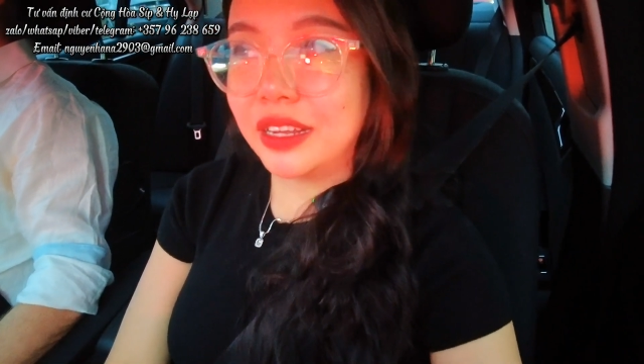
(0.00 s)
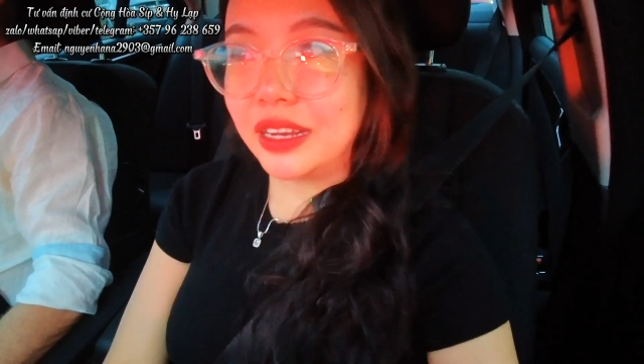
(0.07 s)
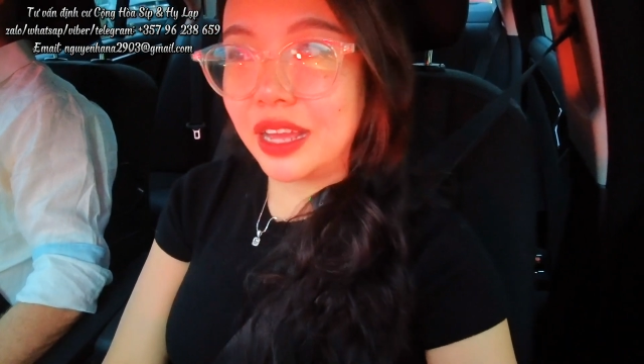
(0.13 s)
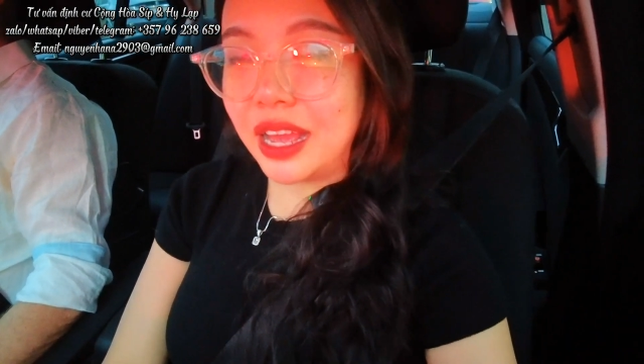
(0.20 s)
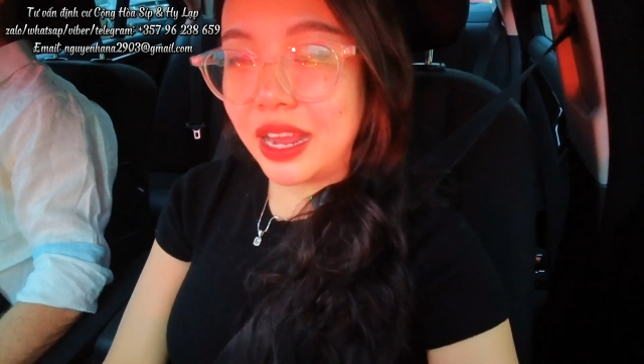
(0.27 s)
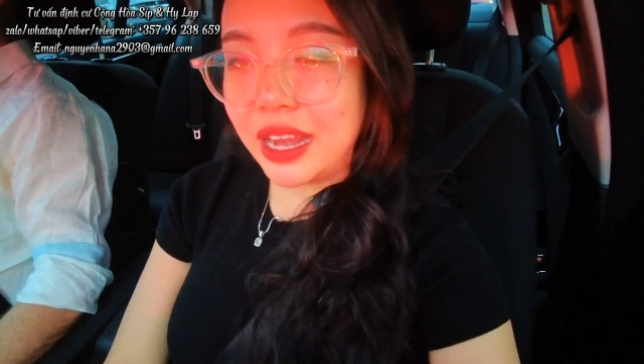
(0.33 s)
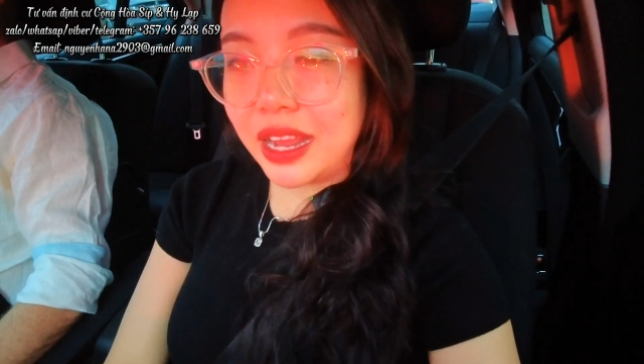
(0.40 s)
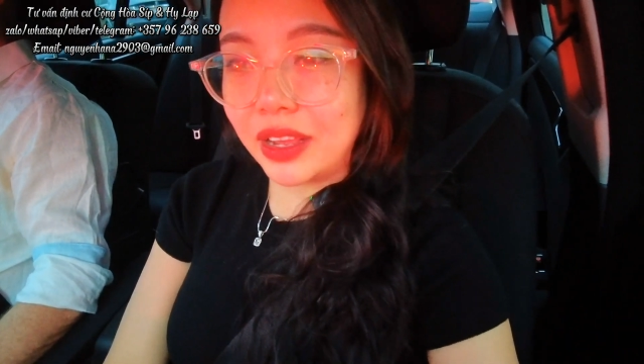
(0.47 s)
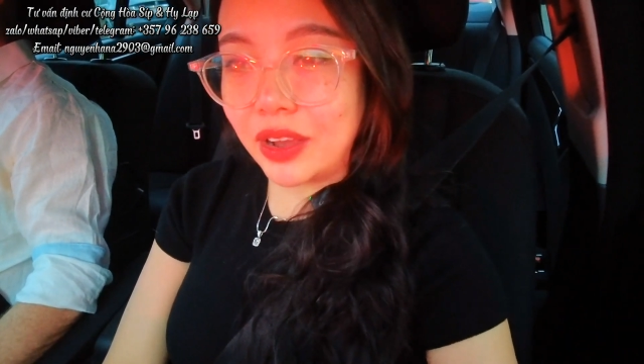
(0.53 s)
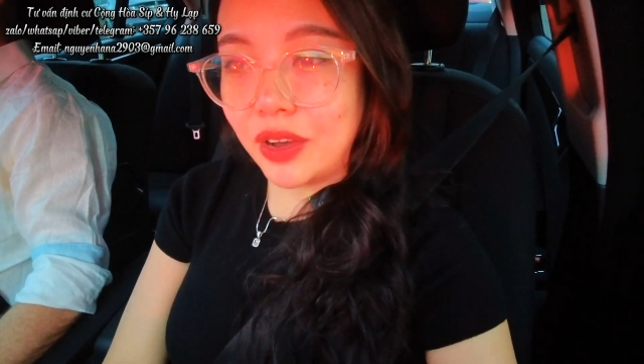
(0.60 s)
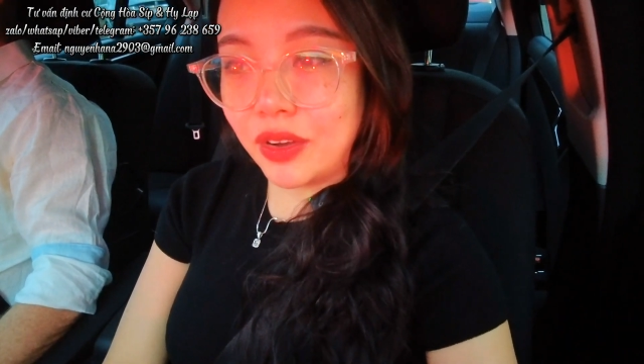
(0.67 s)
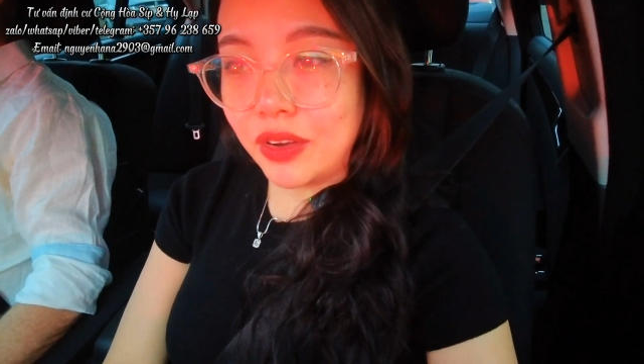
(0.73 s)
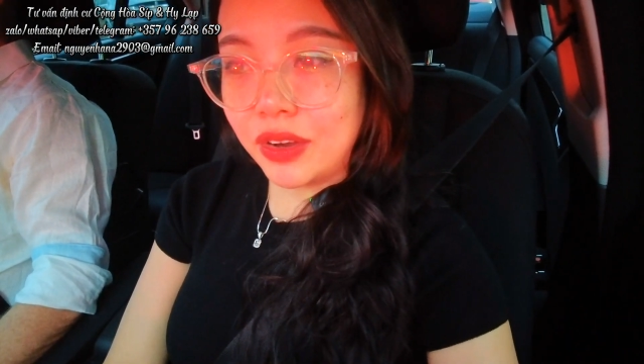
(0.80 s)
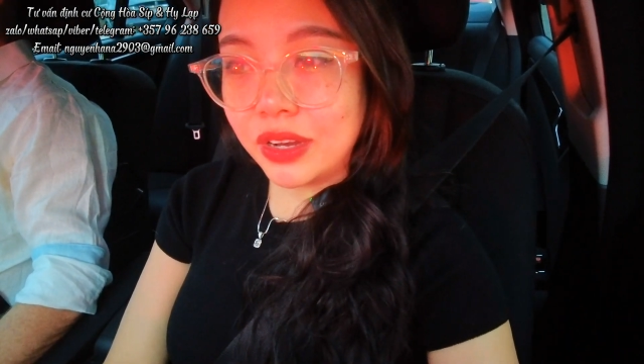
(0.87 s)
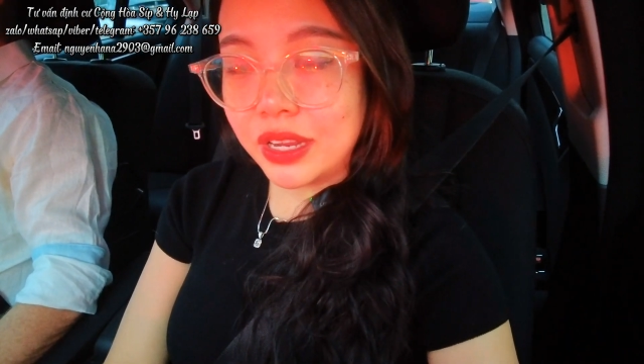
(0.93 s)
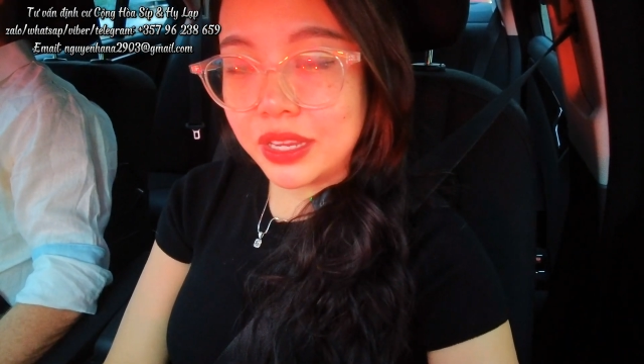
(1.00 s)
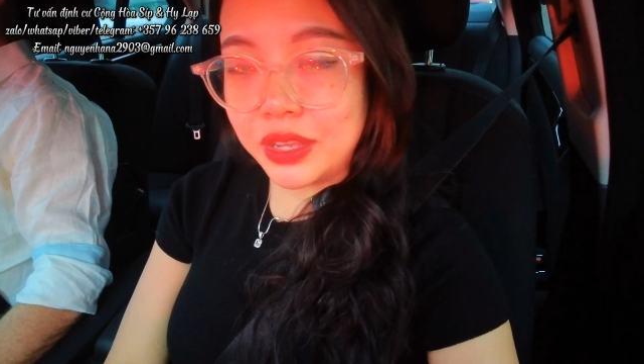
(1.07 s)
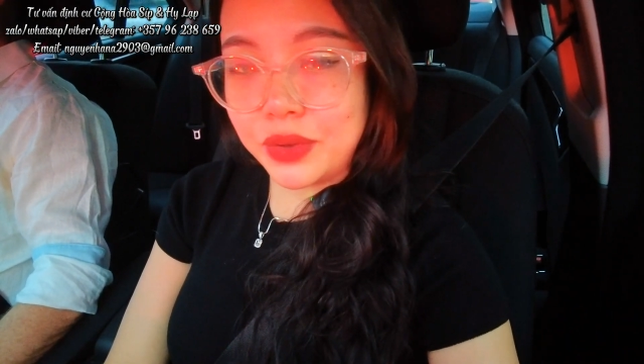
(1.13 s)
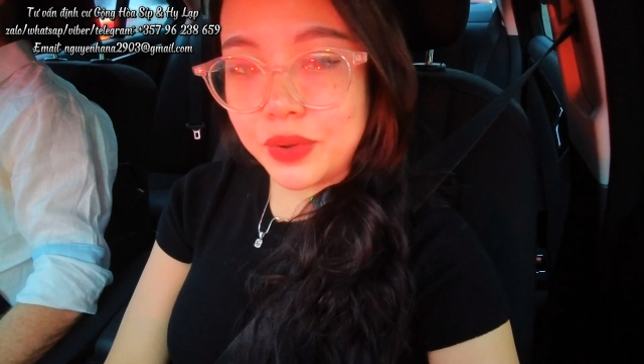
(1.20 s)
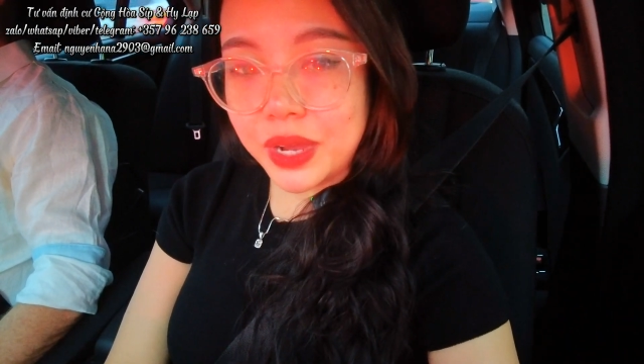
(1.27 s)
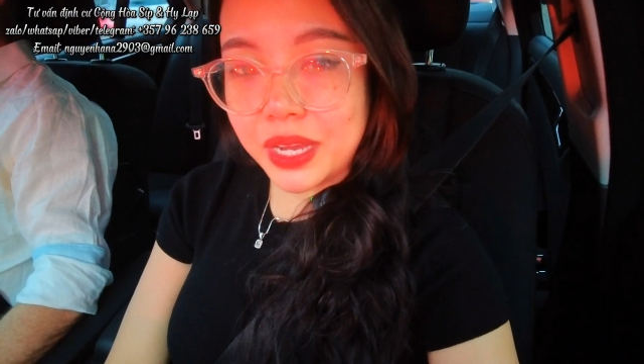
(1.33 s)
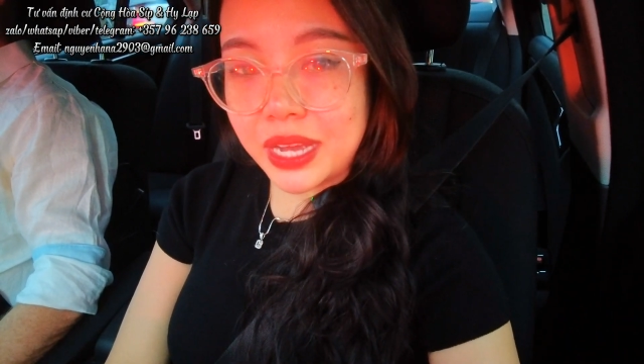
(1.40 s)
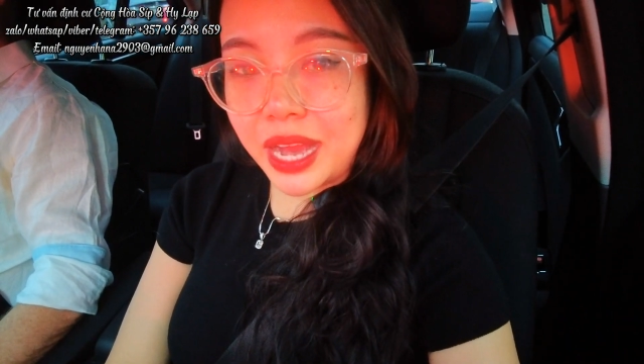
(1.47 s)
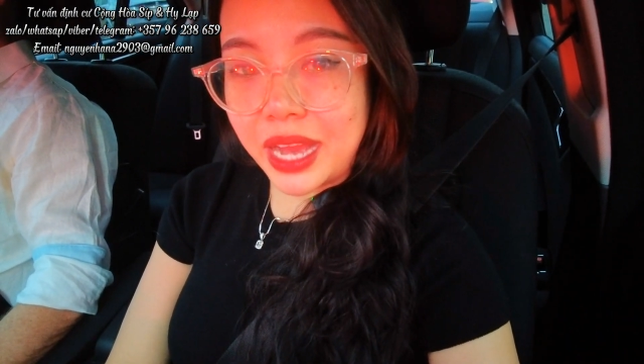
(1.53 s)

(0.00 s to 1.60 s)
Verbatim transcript: Nên là Hana có rất là nhiều khách